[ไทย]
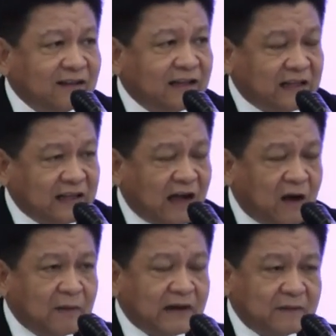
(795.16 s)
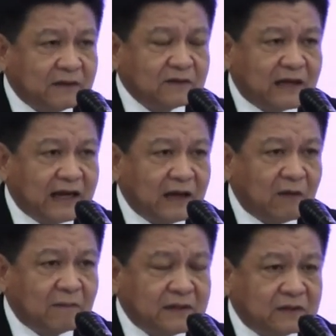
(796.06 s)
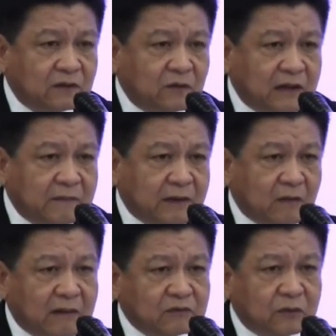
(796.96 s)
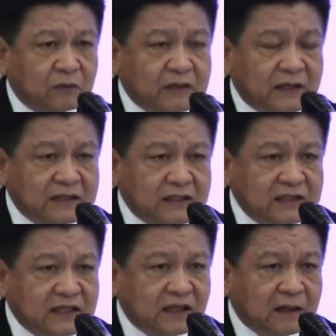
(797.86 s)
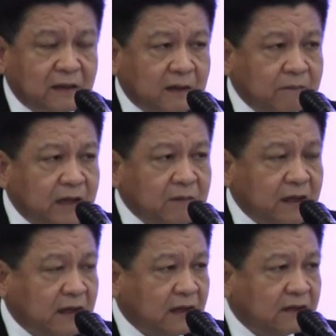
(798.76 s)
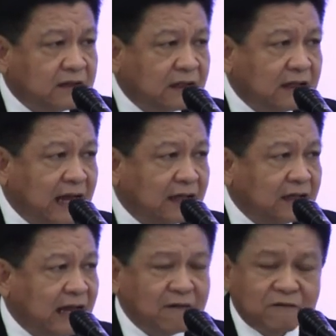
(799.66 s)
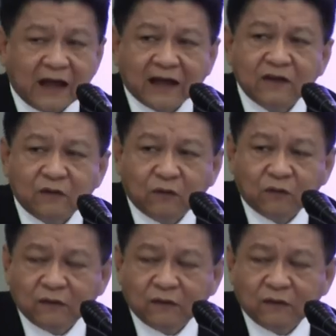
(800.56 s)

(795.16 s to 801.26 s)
แต่ที่เข้าไปเนี่ยเพื่อต้องการให้ความเป็นส่วนตัวเนี่ยเป็นความส่วนตัวอย่างจริงๆไม่มีเจตนาอื่นแอบแฝงอยู่